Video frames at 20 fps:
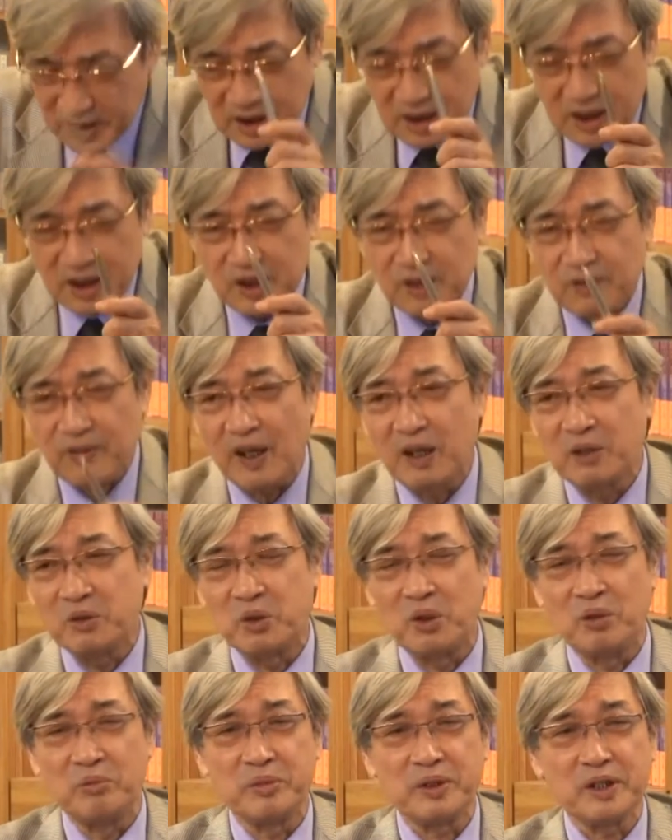个地方
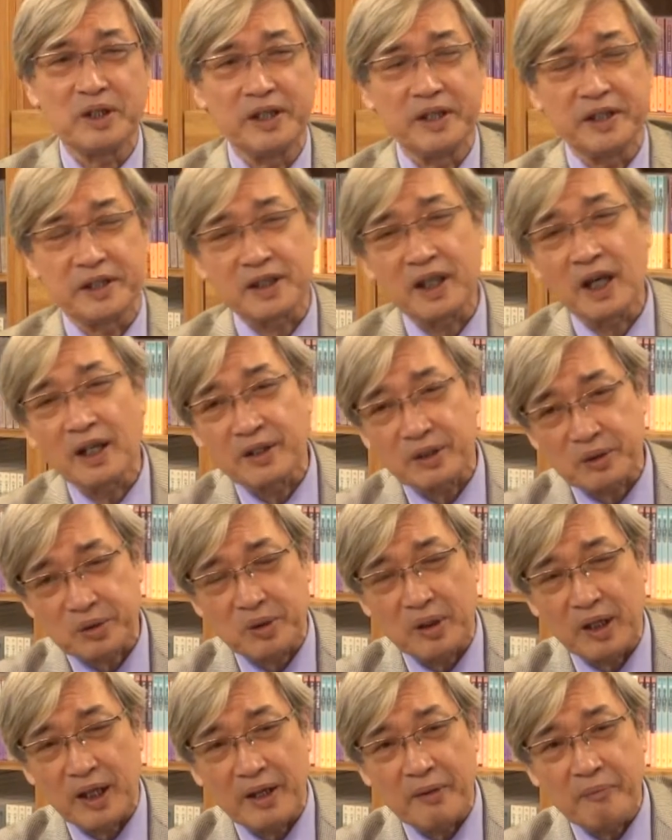我们可以看得
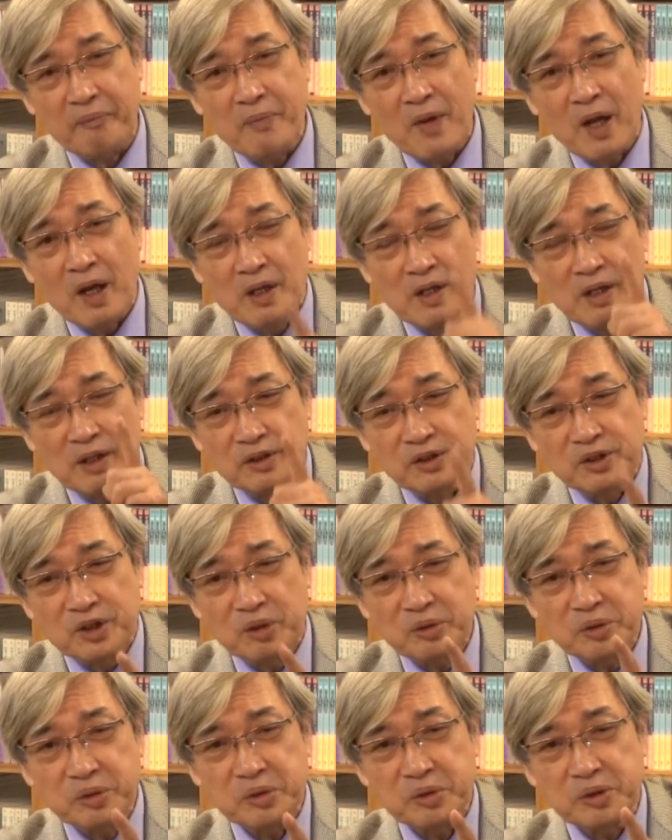出来，
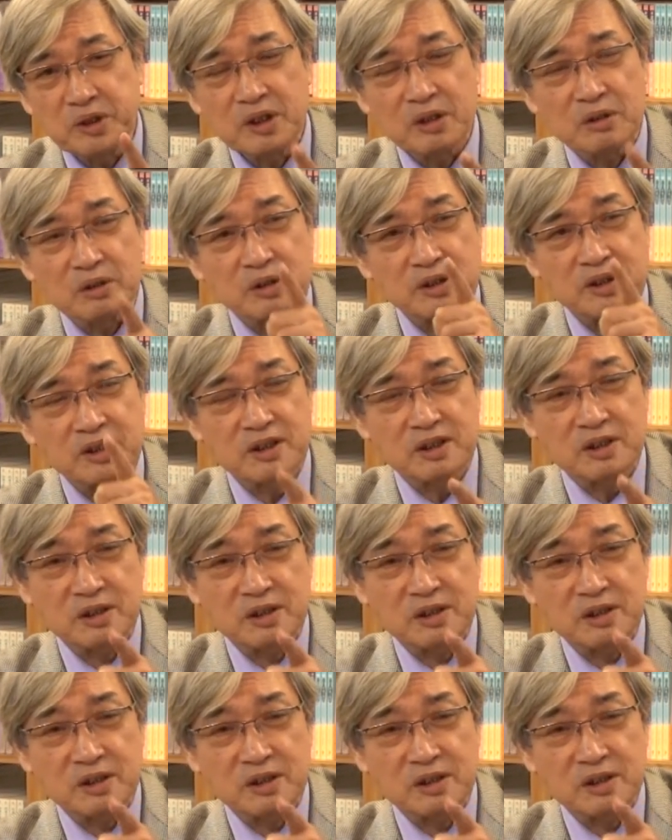周瑜就知